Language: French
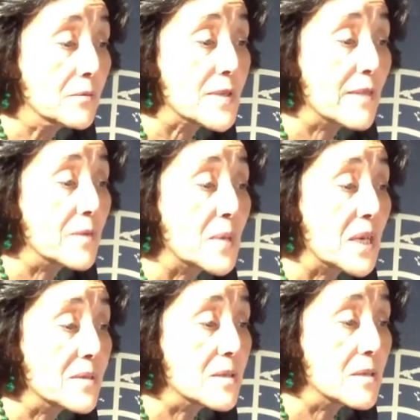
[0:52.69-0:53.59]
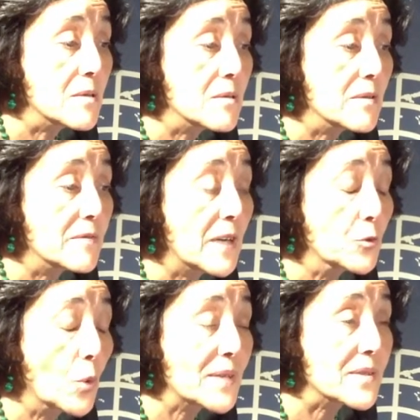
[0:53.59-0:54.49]
vous avez bien dit
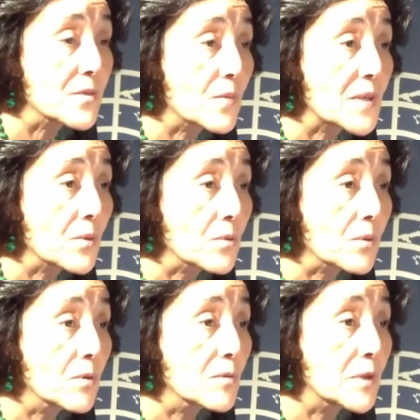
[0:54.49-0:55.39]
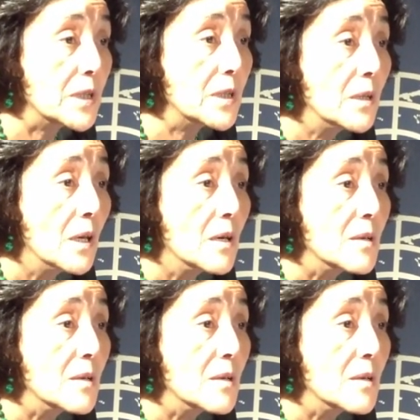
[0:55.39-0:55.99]
23 situations de conflit,